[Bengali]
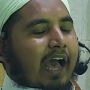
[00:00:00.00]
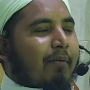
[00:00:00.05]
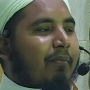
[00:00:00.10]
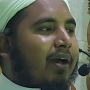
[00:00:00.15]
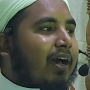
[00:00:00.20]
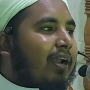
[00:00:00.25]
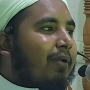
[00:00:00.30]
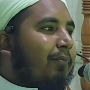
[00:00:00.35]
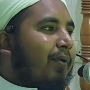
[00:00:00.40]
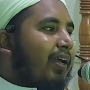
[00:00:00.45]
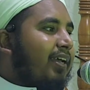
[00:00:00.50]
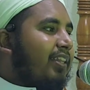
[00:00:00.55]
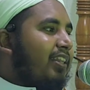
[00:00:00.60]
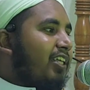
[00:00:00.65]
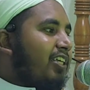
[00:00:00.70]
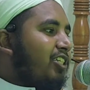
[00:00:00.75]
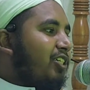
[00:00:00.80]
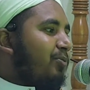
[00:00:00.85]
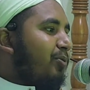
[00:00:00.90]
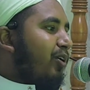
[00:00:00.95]
আমার
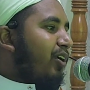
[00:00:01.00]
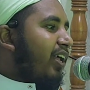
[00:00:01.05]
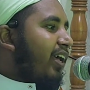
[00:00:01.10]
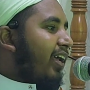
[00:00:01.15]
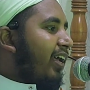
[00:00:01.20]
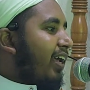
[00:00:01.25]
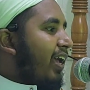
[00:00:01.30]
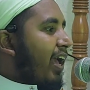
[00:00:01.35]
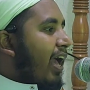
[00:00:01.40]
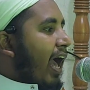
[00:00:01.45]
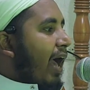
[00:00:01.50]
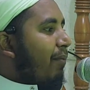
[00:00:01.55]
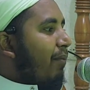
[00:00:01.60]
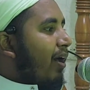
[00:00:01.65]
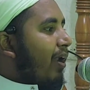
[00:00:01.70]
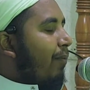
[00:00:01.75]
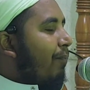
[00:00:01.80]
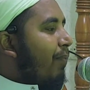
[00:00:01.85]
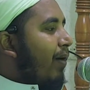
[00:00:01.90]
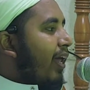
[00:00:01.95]
ব্যক্তি জীবনে
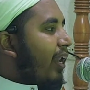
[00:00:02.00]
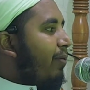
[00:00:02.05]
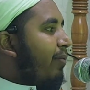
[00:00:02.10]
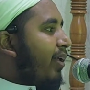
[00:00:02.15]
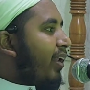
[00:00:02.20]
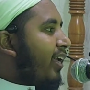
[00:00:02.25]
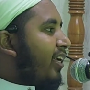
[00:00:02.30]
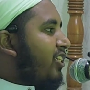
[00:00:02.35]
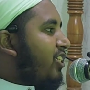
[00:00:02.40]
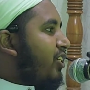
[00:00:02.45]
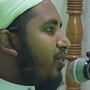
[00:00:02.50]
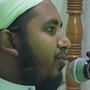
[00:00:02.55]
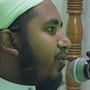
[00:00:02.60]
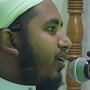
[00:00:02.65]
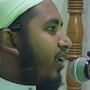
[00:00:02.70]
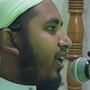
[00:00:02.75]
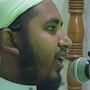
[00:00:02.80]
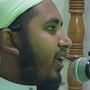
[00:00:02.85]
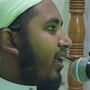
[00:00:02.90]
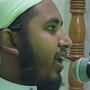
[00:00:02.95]
আমার পারিবারিক
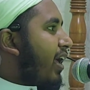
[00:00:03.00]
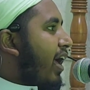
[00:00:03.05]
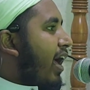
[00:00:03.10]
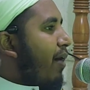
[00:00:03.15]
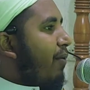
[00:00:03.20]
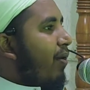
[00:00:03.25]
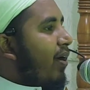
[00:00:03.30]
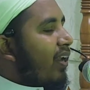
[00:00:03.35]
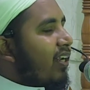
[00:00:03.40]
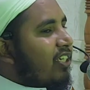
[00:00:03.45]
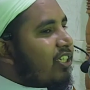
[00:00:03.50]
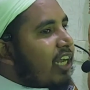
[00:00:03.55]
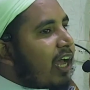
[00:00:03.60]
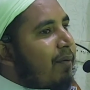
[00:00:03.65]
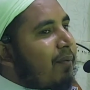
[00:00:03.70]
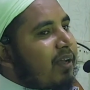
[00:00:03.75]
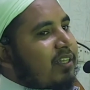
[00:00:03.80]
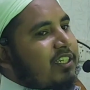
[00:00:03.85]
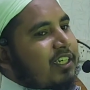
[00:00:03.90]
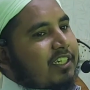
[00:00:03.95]
জীবনে আমার
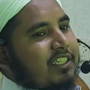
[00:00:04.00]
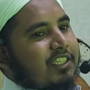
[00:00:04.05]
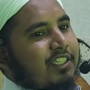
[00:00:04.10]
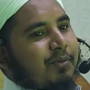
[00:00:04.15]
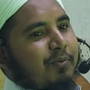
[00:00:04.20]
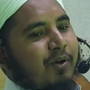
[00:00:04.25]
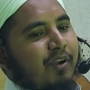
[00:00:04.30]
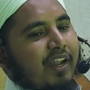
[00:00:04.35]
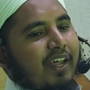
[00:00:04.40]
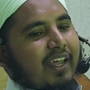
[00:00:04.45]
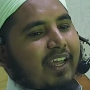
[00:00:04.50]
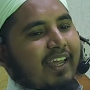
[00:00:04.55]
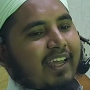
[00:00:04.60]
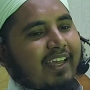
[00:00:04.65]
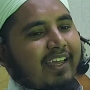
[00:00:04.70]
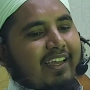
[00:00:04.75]
সামাজিক জীবনে